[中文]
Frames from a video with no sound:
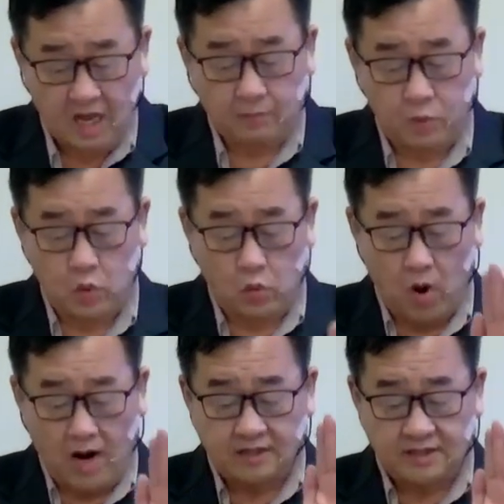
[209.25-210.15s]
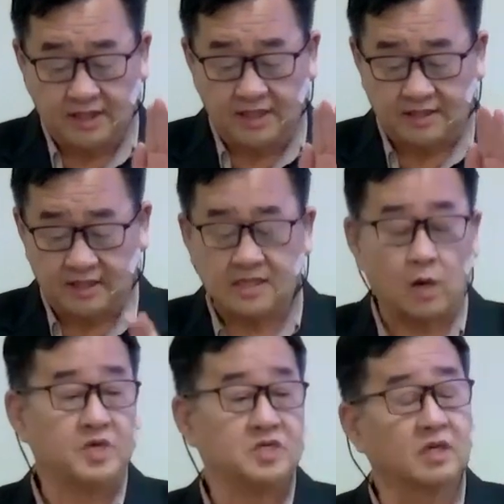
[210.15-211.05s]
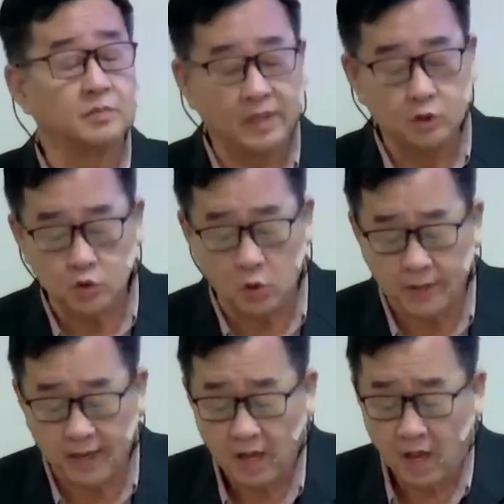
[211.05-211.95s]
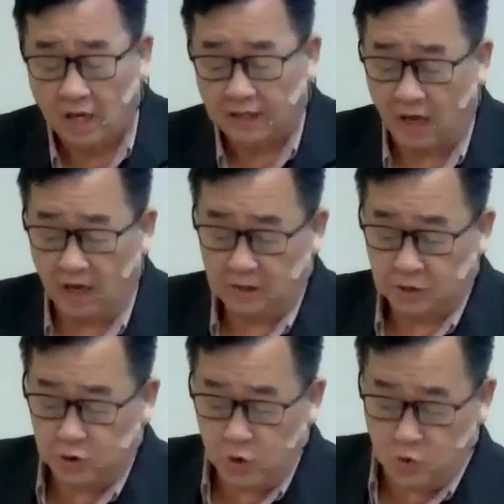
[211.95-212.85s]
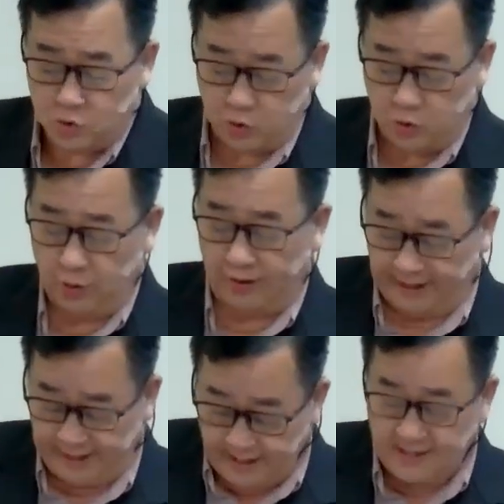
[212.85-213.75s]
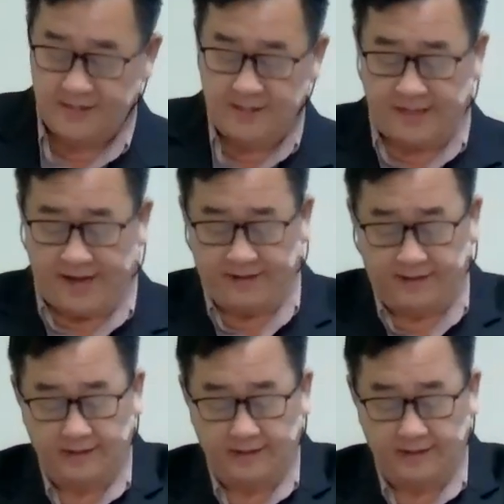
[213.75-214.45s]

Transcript: 不忘记神在我们生命中呢的救赎与恩典，